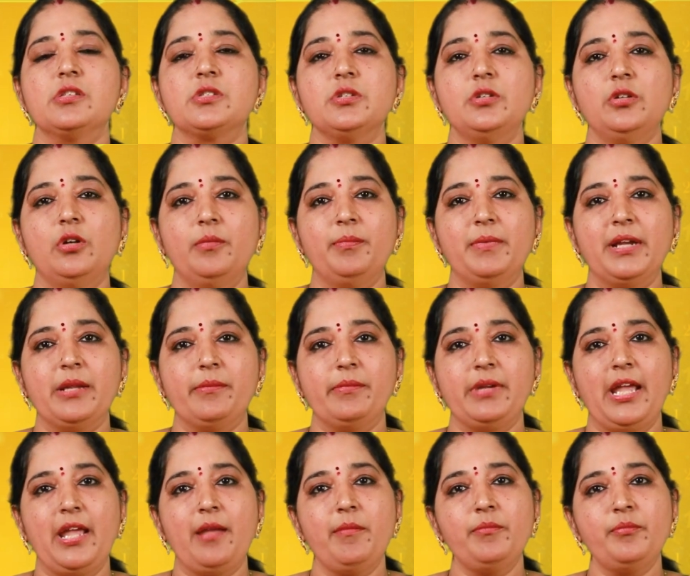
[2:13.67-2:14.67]
సో మనం
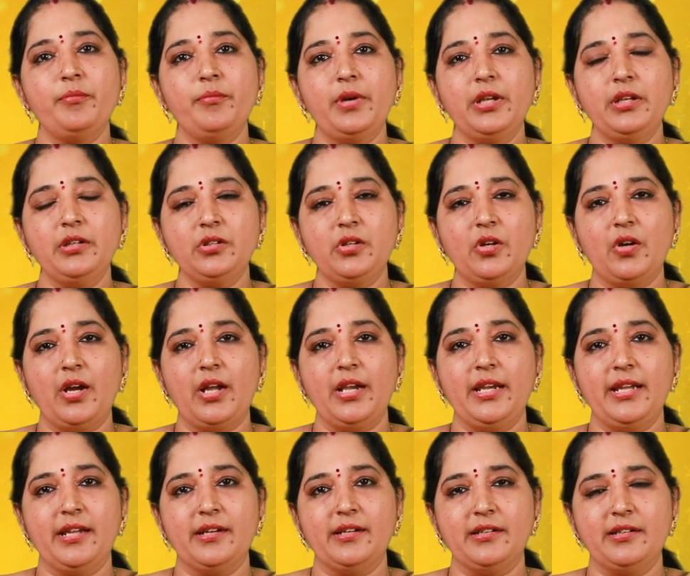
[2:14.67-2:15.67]
ఏం
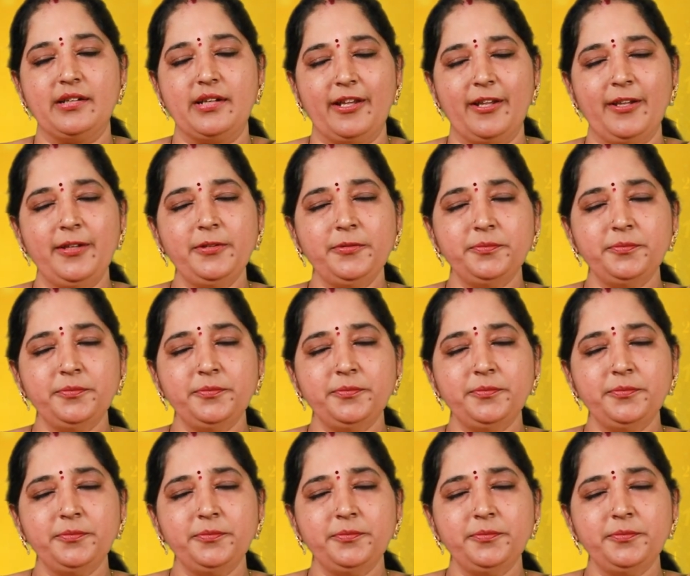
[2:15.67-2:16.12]
అనుకోవాలి అని అంటే